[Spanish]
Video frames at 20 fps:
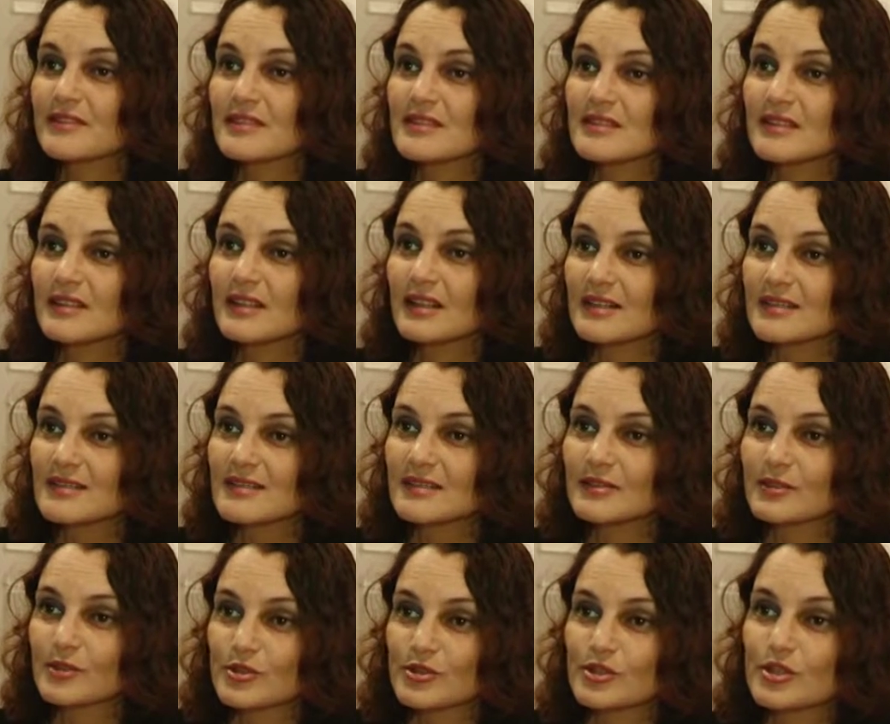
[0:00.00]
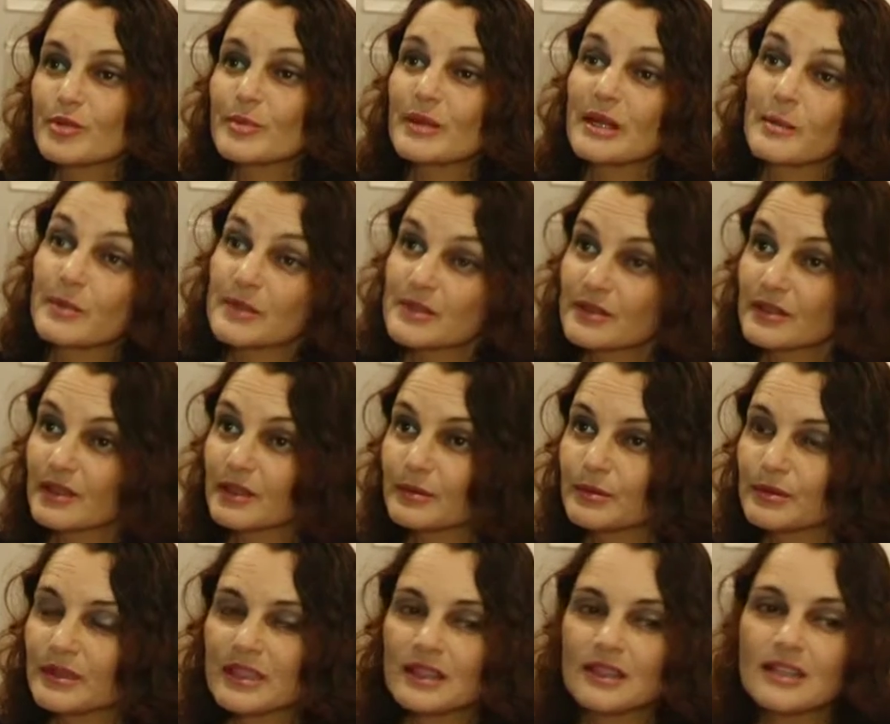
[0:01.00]
físicas, no solo para personas
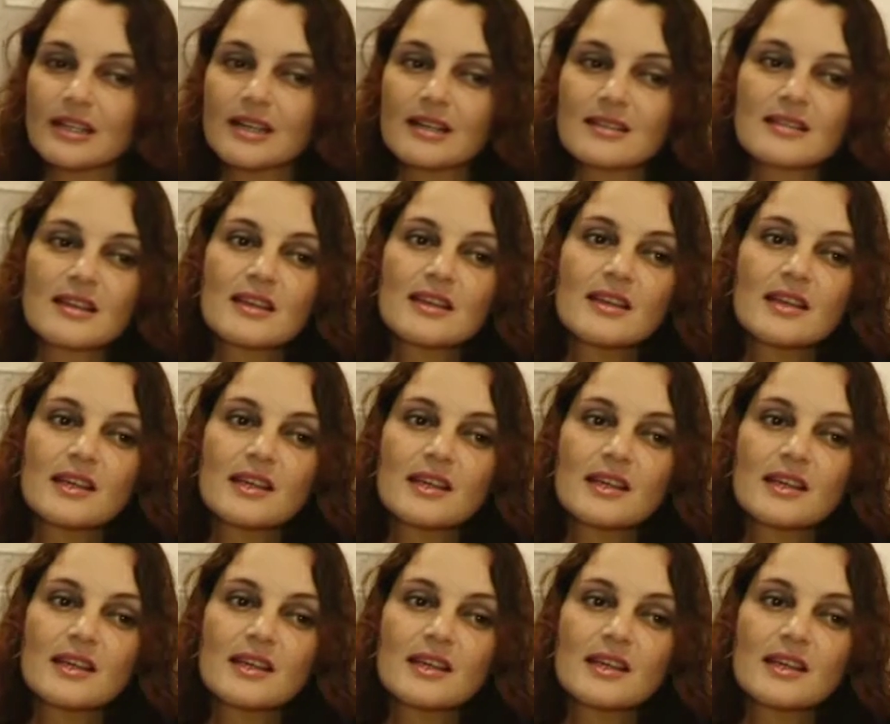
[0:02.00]
jurídicas.